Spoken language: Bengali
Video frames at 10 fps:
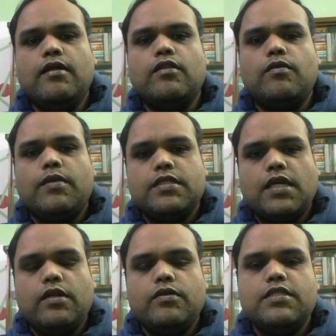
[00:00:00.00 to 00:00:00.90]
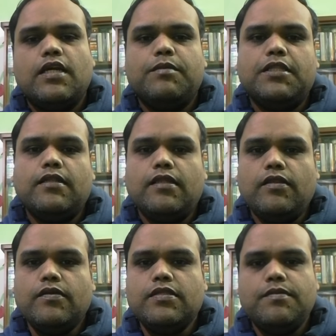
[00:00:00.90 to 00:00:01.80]
তোমরা জানো যে আমাদের দ্বিতীয়
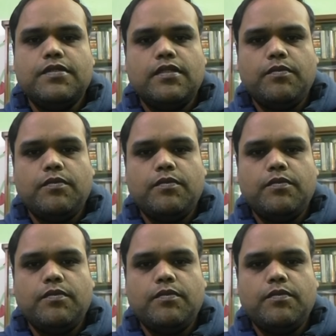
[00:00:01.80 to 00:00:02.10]
সেমিস্টার